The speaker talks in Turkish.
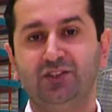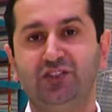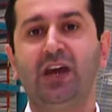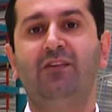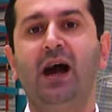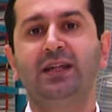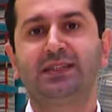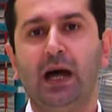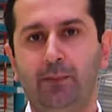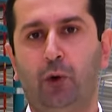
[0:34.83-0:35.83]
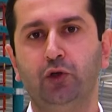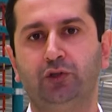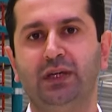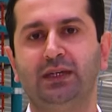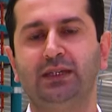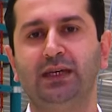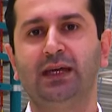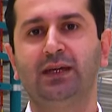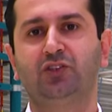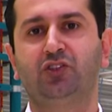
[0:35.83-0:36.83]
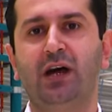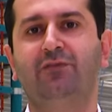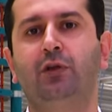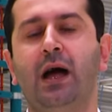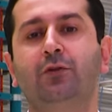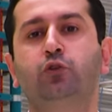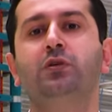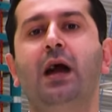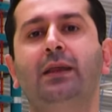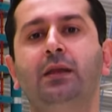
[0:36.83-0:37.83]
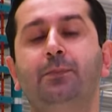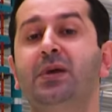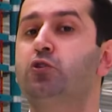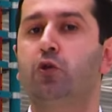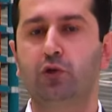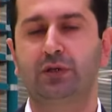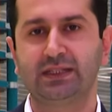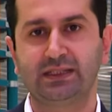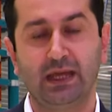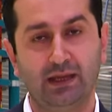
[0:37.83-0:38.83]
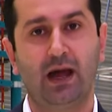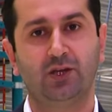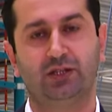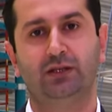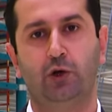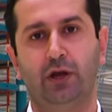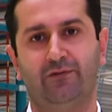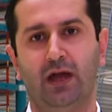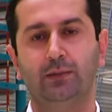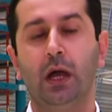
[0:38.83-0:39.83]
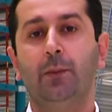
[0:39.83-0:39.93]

devasa boyuttaki trafolar dünyanın birçok ülkesine ihraç ediliyor efendim.